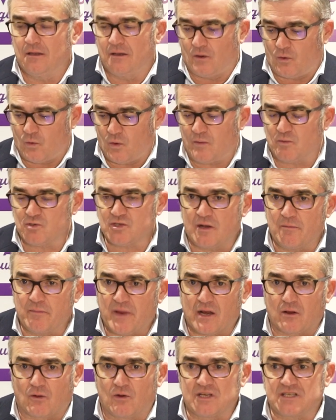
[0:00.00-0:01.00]
Jugamos el
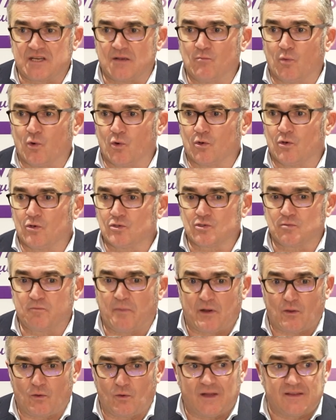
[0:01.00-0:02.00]
miércoles en Burgos,
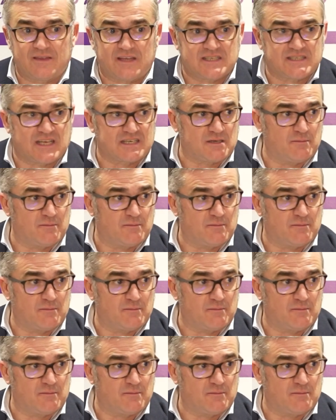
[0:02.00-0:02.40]
pero durante esta